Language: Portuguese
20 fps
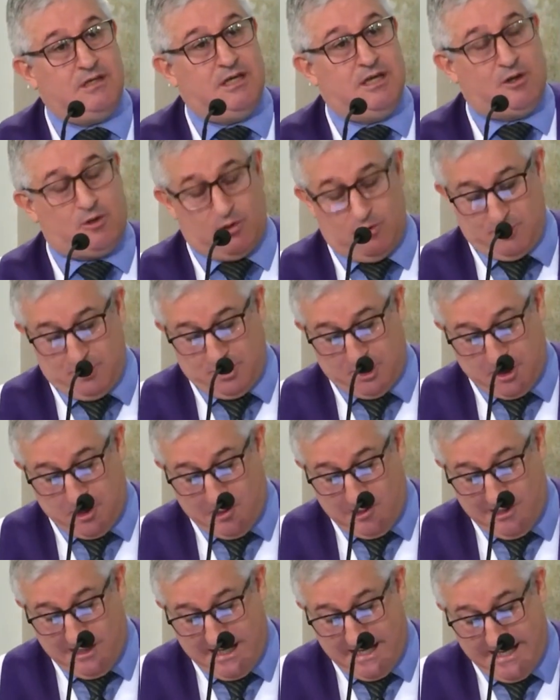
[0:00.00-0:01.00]
que
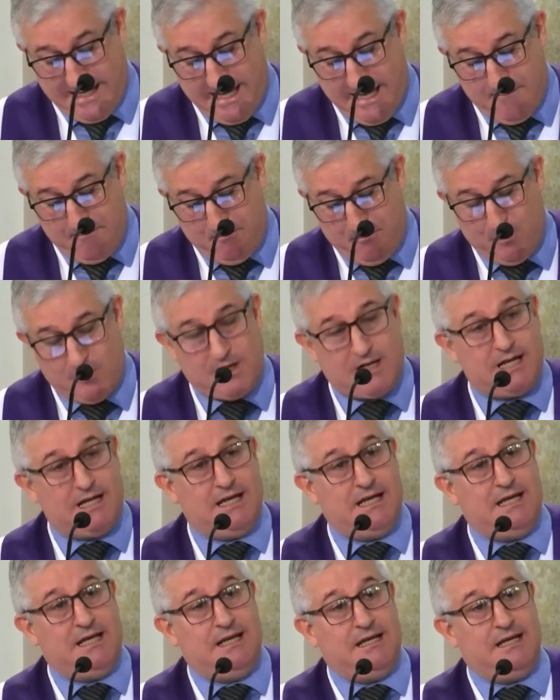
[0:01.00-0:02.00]
controla
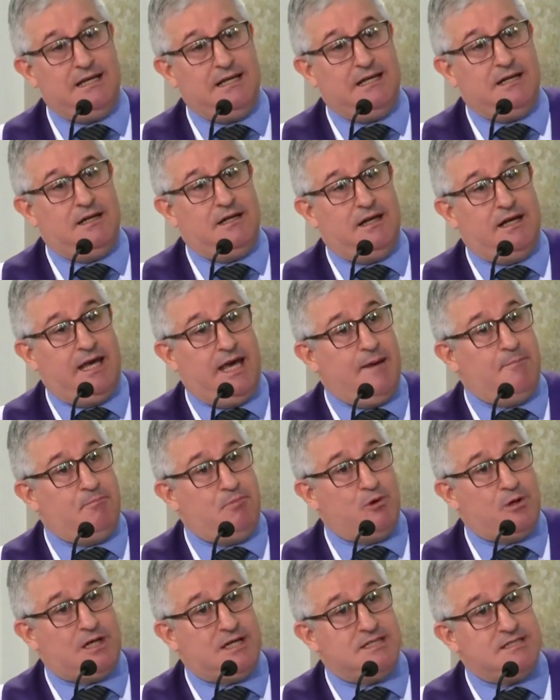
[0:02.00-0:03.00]
época,
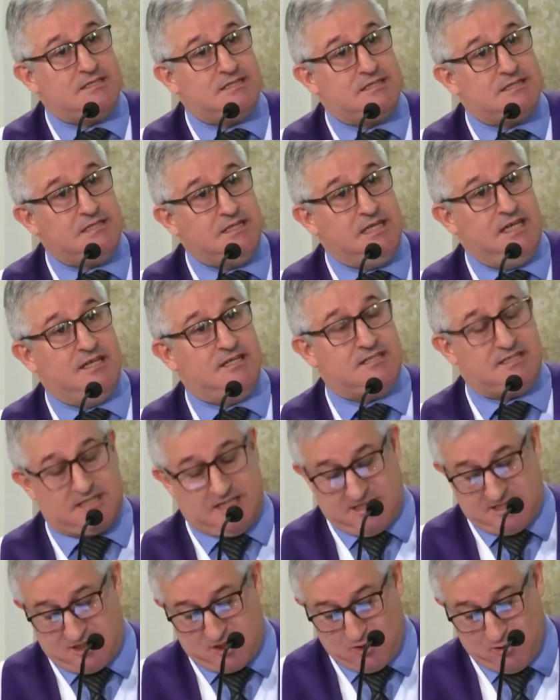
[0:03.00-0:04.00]
épocas e
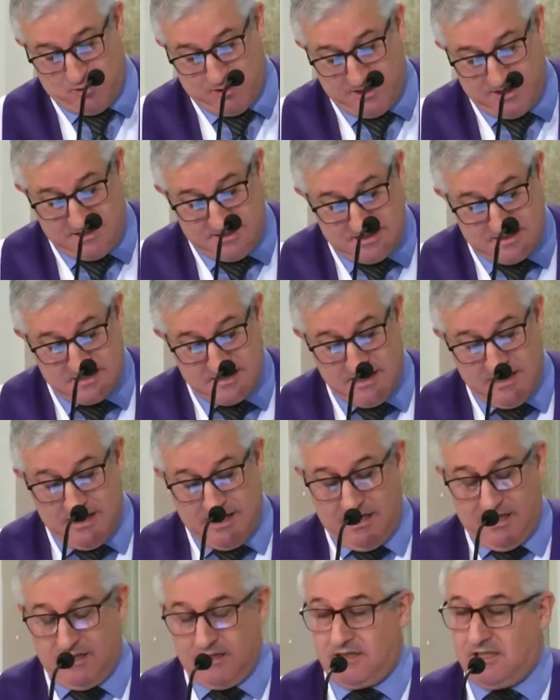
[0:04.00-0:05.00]
estações,
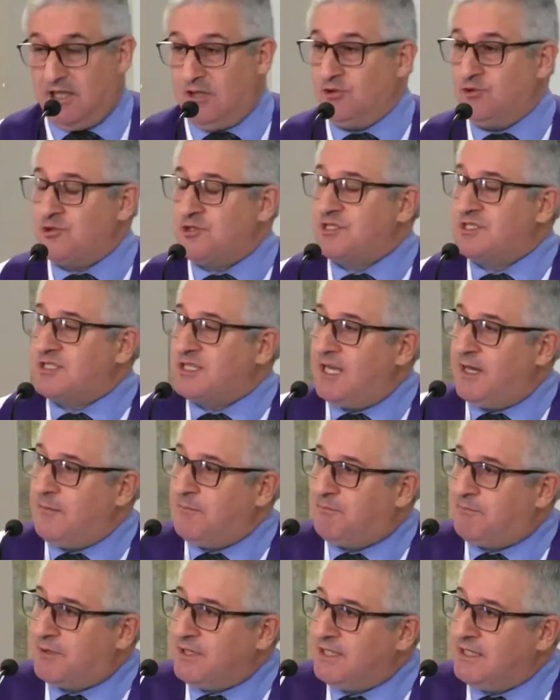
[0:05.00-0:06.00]
tendo
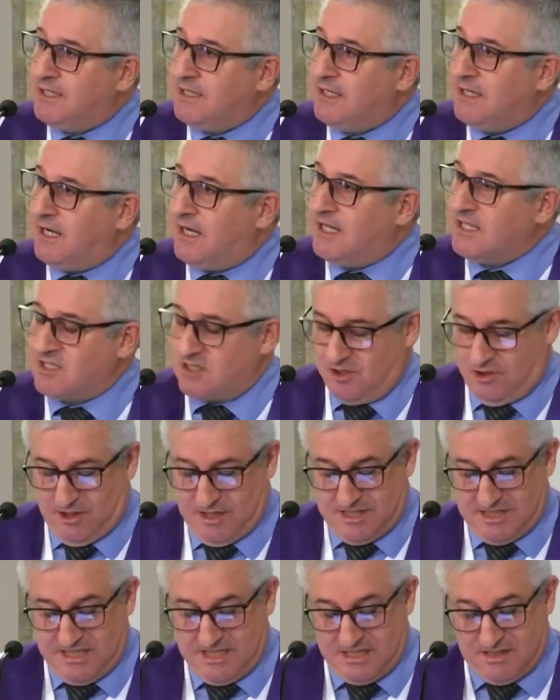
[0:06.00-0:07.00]
sempre as
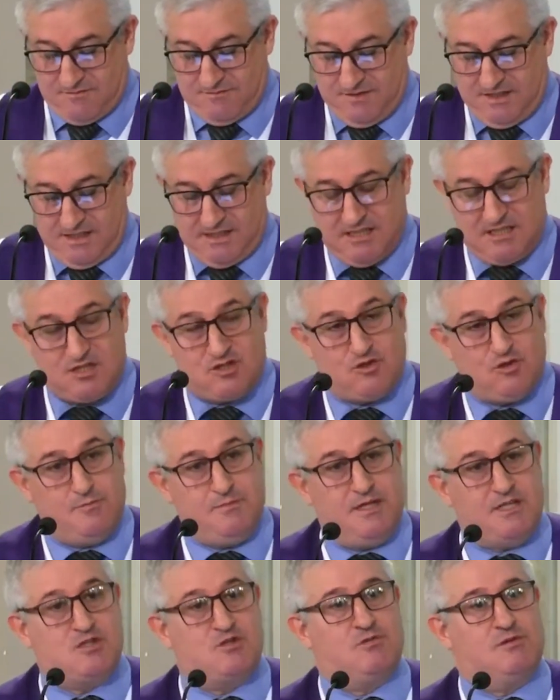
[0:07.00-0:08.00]
nossas vidas
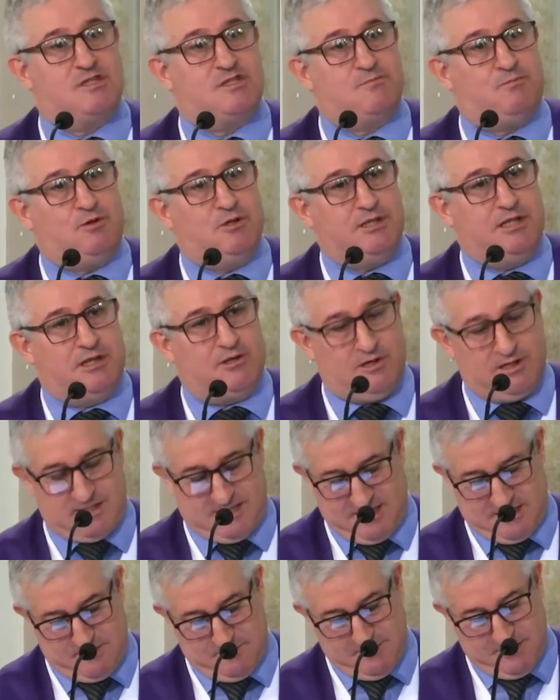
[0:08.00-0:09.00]
sob as suas
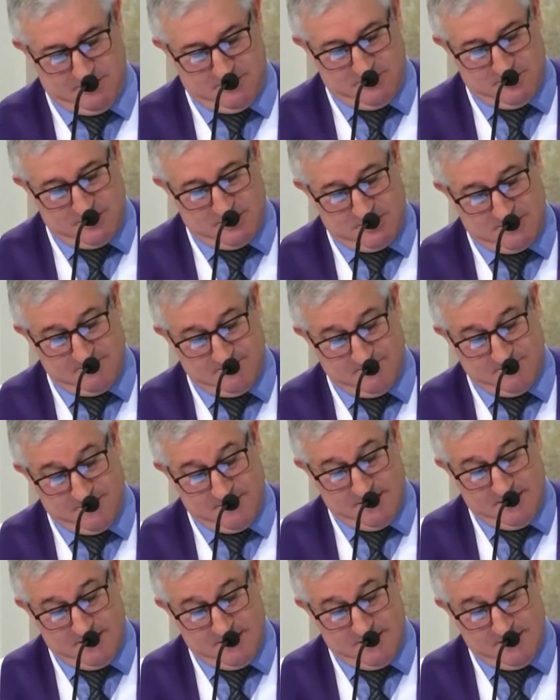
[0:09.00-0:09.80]
poderosas mãos.